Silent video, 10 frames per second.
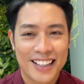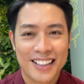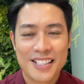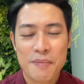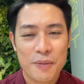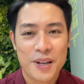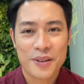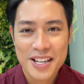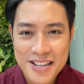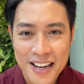à, trên mọi
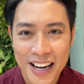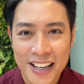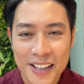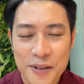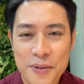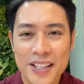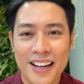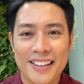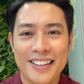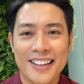miền của đất nước này, cũng như
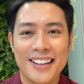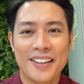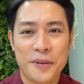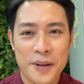là những cái lời